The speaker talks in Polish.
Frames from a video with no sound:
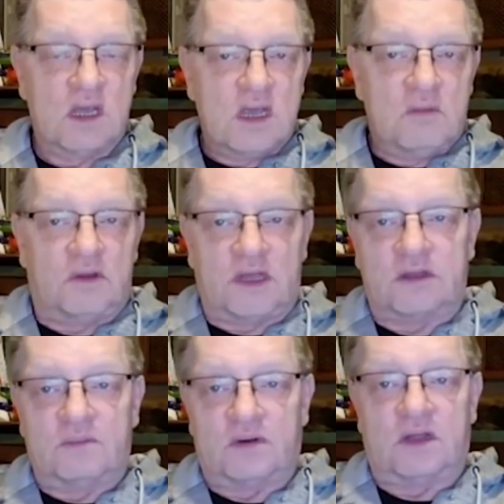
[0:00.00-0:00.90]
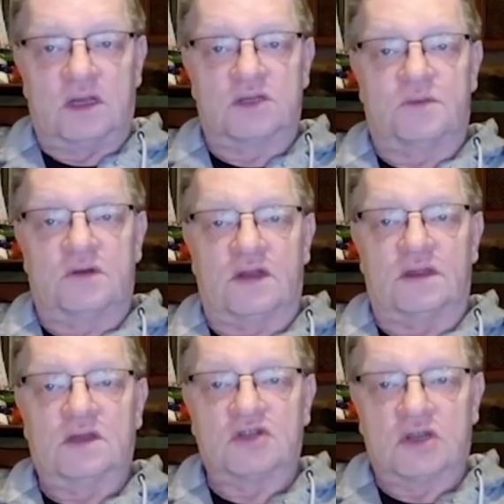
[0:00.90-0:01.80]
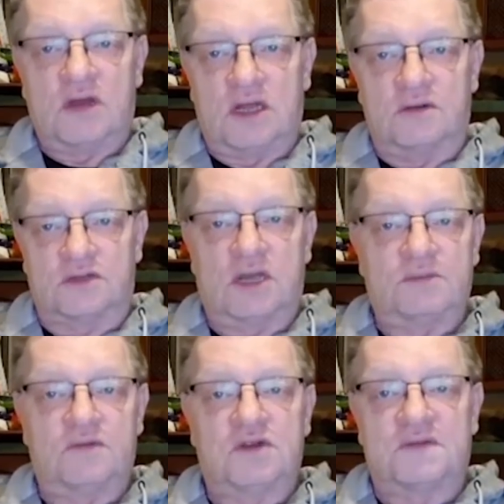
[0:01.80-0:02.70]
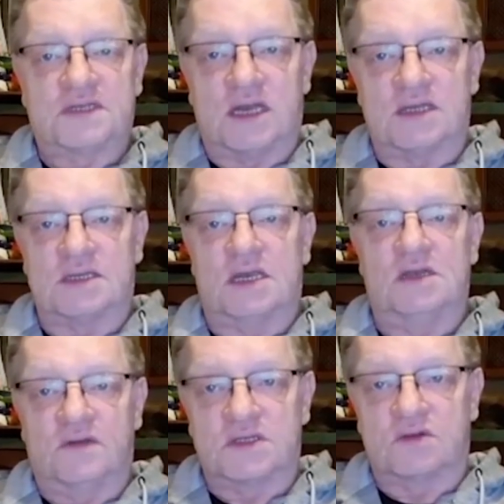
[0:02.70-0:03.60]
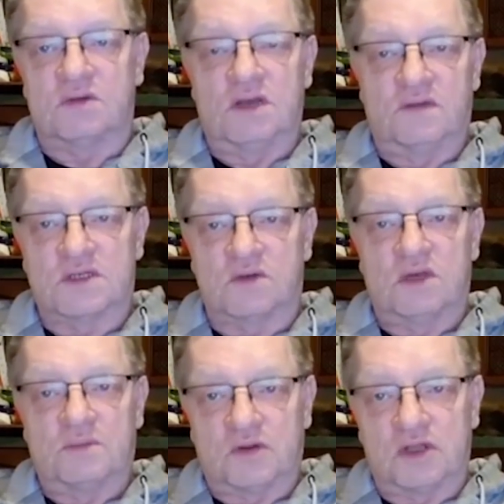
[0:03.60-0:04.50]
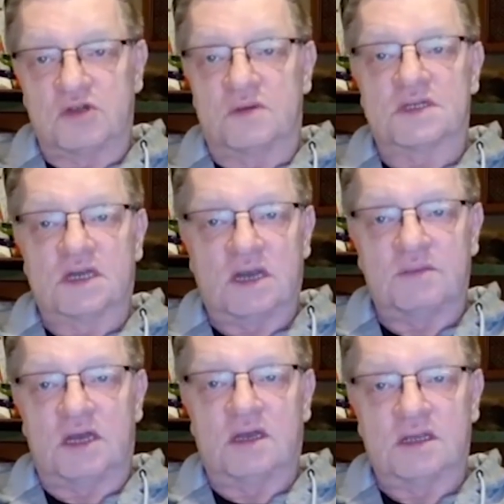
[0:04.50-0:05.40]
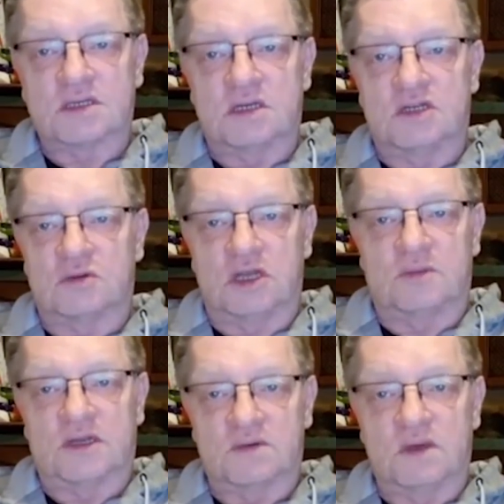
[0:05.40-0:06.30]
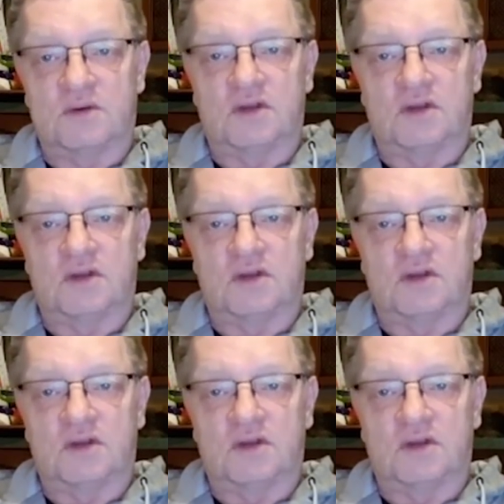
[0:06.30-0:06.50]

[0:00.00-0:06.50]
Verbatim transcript: Bo na tym polegać prywatna działalność. Najpierw się wsadza, inwestuje, inwestuje, potem się zarabia, ale jeżeli człowiek pracuje po